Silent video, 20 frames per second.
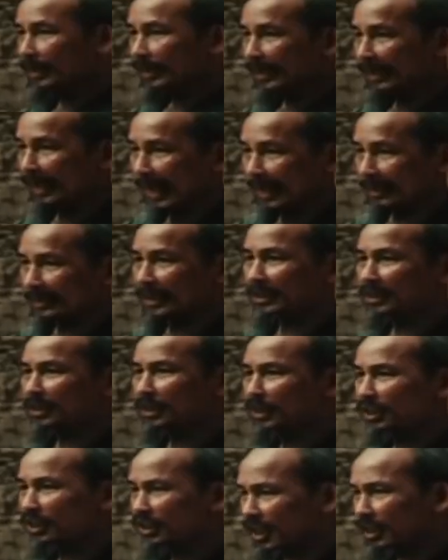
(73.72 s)
Nam liên tiếp
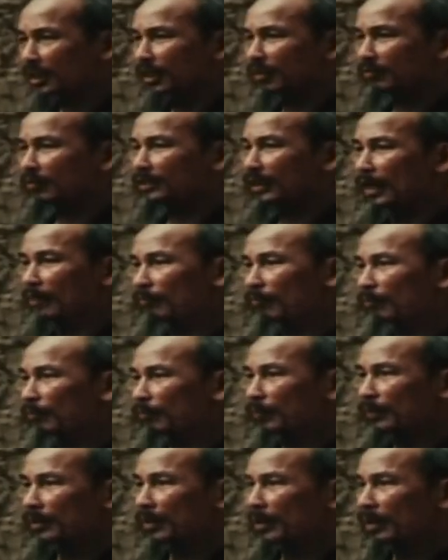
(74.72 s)
đi tới những mùa
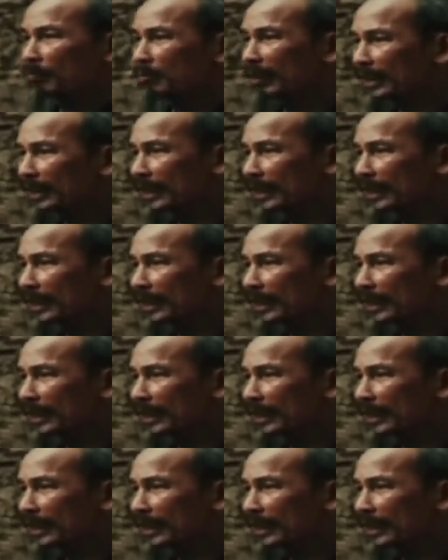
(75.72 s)
xuân thắng